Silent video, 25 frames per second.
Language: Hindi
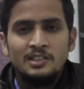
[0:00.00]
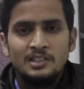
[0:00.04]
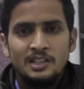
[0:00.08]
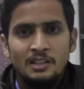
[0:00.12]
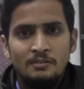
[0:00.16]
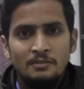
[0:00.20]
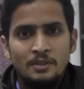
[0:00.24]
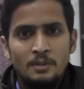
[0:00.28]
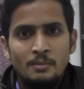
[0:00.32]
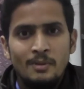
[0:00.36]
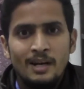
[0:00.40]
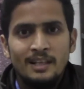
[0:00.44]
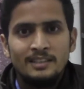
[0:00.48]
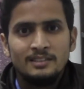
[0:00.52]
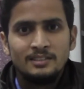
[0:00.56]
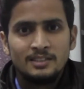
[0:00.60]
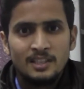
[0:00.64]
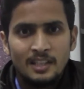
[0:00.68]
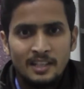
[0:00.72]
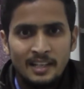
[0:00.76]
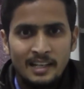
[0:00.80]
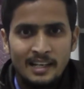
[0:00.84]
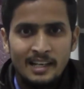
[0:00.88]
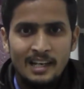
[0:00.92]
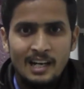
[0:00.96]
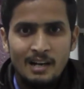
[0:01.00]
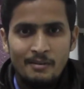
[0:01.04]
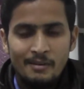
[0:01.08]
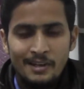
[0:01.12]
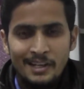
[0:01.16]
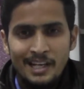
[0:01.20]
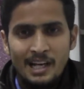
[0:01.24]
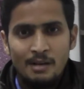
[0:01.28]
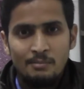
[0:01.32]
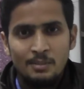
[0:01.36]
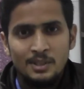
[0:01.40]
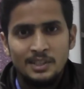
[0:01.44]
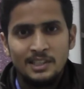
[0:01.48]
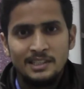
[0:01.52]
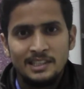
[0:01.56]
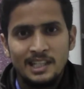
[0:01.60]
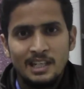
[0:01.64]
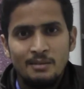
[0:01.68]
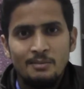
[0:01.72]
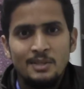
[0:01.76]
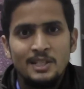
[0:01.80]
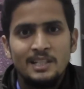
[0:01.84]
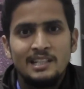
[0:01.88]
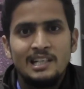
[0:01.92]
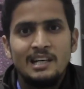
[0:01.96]
शिव विमान सर के अलावा यहाँ पे
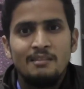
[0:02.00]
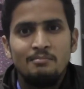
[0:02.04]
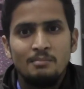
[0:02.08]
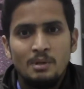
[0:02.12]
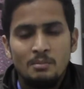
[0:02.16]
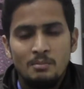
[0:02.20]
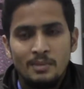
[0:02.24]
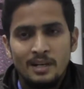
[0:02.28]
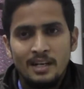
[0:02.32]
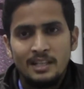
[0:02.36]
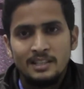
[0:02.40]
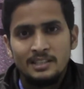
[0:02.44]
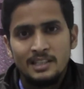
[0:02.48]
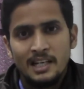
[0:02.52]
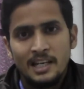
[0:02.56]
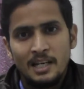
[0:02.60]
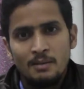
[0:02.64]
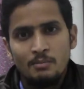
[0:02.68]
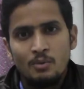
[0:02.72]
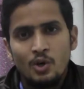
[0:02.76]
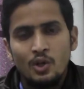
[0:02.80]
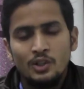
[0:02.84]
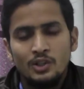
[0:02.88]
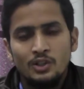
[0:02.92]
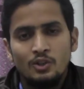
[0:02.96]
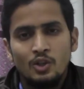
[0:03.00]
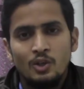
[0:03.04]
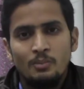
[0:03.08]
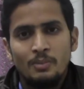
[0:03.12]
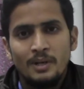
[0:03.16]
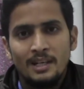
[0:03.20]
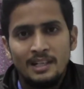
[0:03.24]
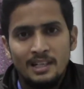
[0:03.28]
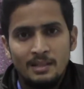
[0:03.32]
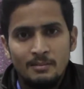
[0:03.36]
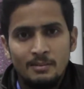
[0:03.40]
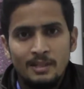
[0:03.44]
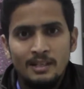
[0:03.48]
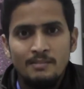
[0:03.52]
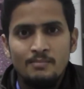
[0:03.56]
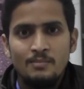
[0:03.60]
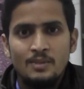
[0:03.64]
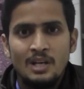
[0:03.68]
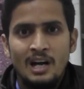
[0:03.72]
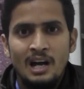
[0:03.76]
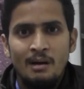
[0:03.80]
जितने भी स्टाफ मेंबर हैं सारे बहुत ही कोऑपरेटिव हैं